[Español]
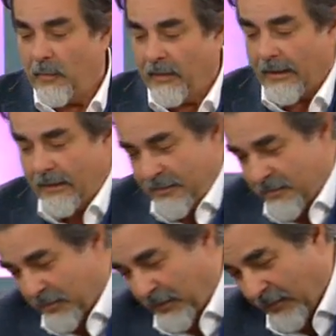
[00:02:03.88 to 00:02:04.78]
por ahí,
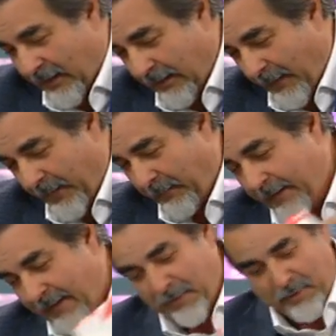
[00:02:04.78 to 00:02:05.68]
yo te lo traía
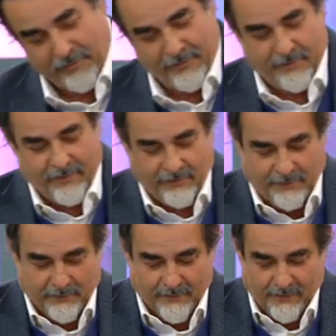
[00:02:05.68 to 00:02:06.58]
preparado,
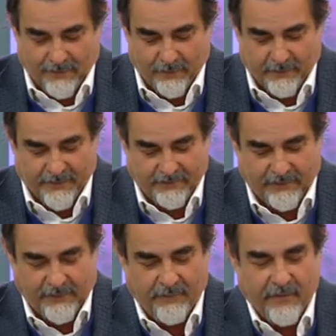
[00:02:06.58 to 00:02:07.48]
este va de regalo para
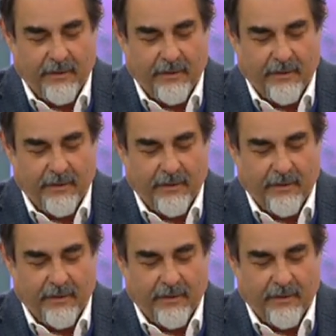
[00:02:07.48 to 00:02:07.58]
ti.